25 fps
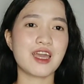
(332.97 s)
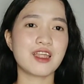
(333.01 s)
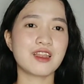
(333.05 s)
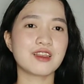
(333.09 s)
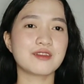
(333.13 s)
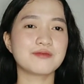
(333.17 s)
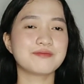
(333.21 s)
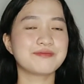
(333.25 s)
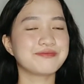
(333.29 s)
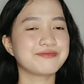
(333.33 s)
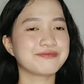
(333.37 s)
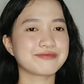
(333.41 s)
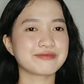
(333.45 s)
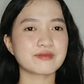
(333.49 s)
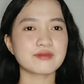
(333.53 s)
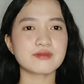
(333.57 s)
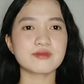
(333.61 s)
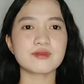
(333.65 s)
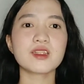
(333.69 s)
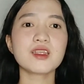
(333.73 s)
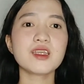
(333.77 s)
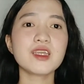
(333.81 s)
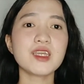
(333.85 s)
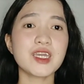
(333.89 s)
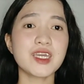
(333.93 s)
And
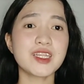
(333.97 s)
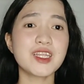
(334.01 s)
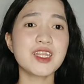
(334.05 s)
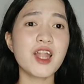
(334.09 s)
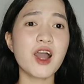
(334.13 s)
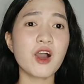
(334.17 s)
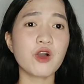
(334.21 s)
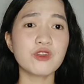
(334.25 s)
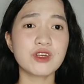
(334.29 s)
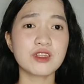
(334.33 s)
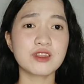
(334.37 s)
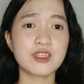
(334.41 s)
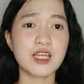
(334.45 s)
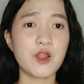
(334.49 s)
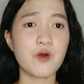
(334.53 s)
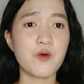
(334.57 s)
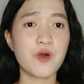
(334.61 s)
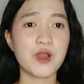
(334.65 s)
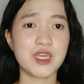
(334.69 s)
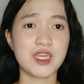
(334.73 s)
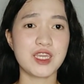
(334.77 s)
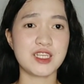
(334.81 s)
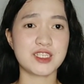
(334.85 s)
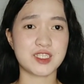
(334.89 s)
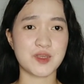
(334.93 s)
hindi na ako
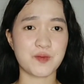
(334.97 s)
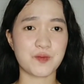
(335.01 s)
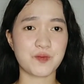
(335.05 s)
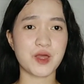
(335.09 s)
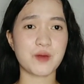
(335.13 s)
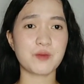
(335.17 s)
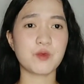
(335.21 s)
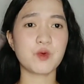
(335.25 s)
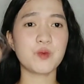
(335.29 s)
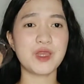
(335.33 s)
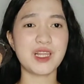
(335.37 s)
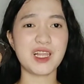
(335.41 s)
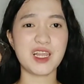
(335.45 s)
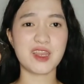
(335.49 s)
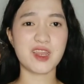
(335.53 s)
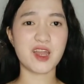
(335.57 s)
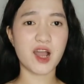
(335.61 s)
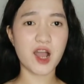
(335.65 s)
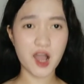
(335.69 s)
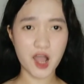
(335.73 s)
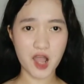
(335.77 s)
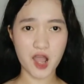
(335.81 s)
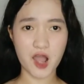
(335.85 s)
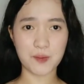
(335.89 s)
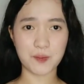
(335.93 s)
nagdalawang isip na bumili
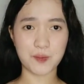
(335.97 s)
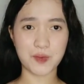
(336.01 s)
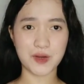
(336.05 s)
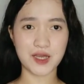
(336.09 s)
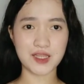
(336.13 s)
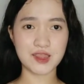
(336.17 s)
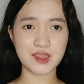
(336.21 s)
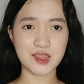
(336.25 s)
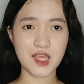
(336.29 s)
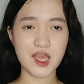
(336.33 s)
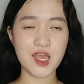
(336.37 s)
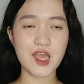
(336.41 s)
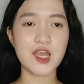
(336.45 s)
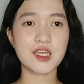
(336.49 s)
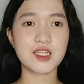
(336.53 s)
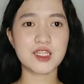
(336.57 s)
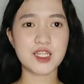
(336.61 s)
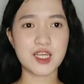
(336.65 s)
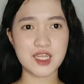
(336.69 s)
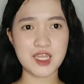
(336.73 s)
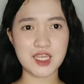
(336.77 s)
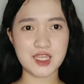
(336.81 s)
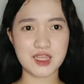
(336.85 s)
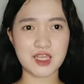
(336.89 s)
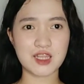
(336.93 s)
ng apat
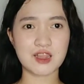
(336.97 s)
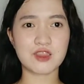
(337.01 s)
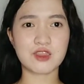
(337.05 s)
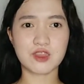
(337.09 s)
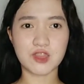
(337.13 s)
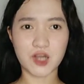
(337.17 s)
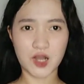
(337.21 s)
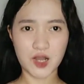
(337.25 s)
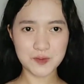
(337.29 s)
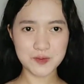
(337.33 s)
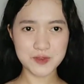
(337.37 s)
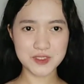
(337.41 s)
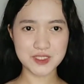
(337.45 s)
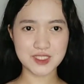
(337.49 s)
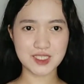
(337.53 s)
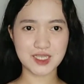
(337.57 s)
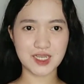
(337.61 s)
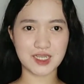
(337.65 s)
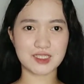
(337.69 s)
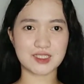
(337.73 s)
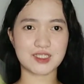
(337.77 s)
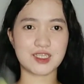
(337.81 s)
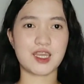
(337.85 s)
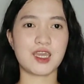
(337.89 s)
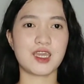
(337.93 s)
na knitted tops
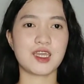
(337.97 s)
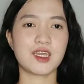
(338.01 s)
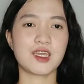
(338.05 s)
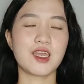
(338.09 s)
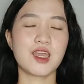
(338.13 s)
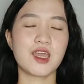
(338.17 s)
kasi